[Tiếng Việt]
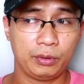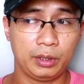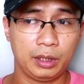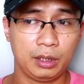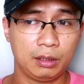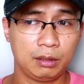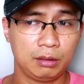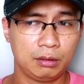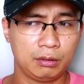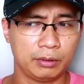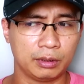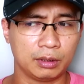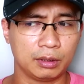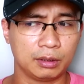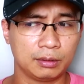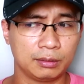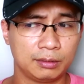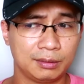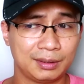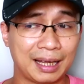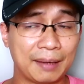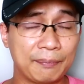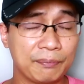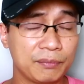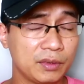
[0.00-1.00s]
đến khoảng
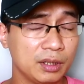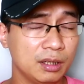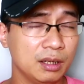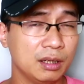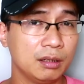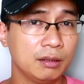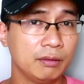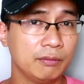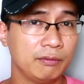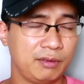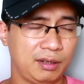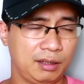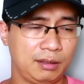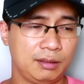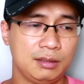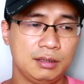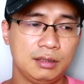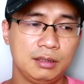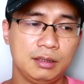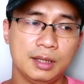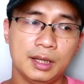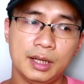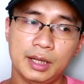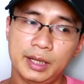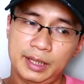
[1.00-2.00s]
8 tiếng và
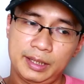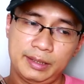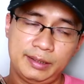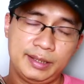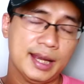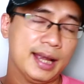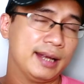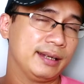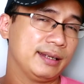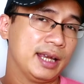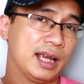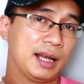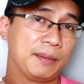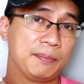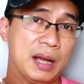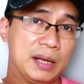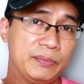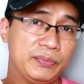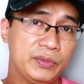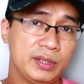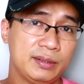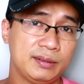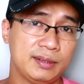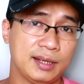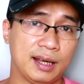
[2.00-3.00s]
cứ nhẹ nhàng
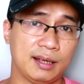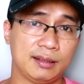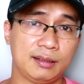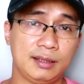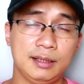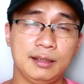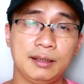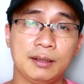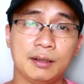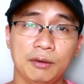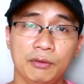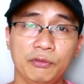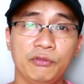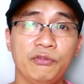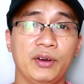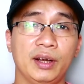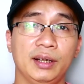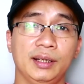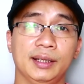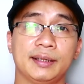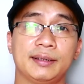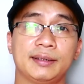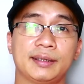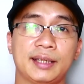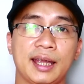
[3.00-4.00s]
bám trên da thì không phải
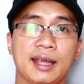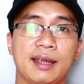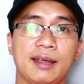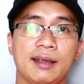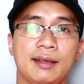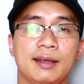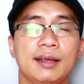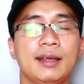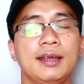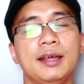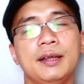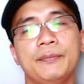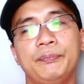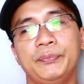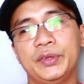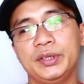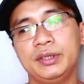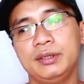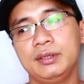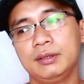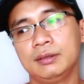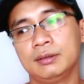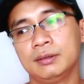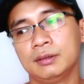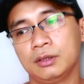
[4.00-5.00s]
là tệ thế
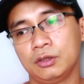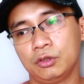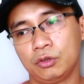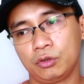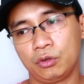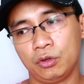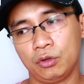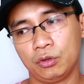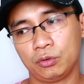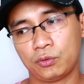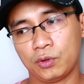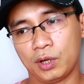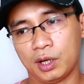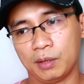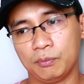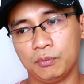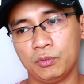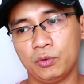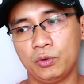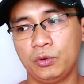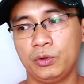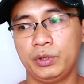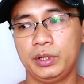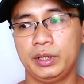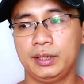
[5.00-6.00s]
nhưng độ tỏa
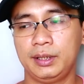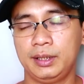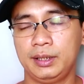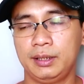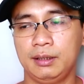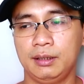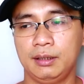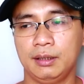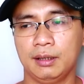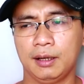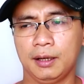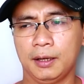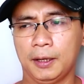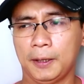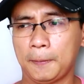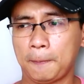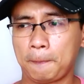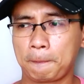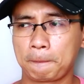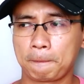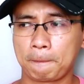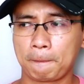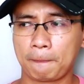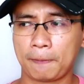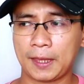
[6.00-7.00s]
mùi thì uh,
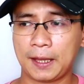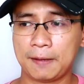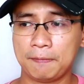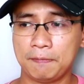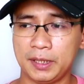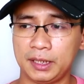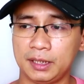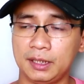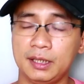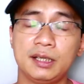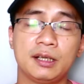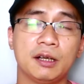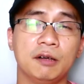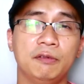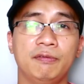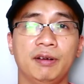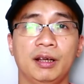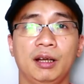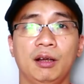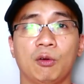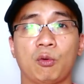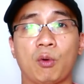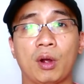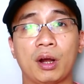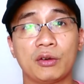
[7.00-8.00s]
mình nghĩ không
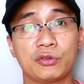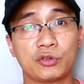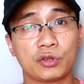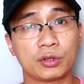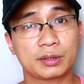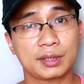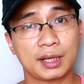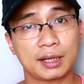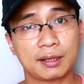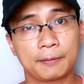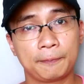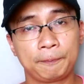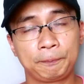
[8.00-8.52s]
phải là quá là xuất sắc